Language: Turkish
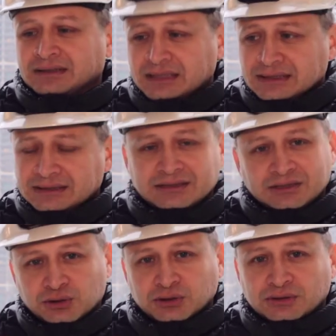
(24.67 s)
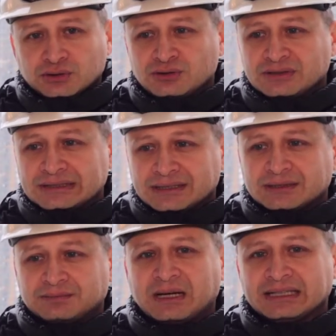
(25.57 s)
Nedeni ise şu %40
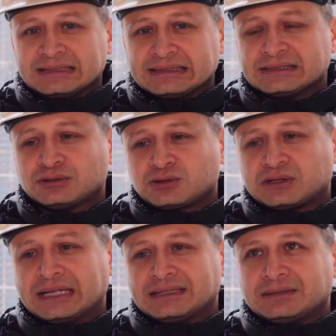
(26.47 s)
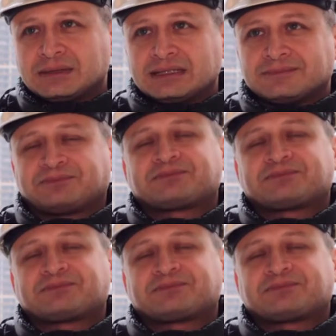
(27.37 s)
bandını güçlendirme